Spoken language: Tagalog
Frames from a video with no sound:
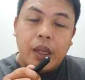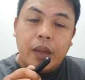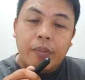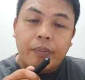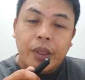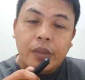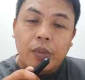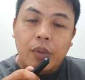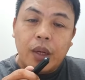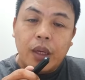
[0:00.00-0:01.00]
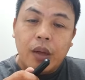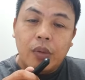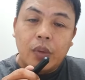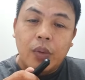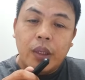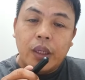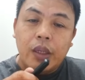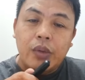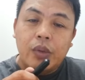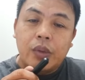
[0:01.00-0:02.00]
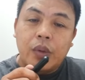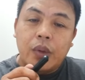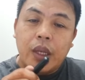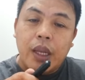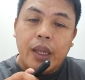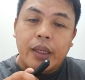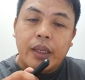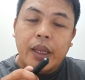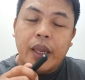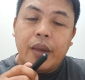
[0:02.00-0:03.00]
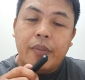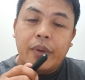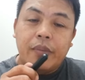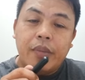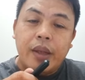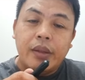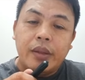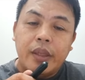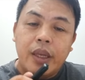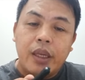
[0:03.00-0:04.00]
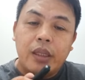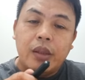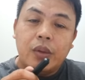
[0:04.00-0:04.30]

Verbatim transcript: Ang Facebook account Hulikan News Online every Monday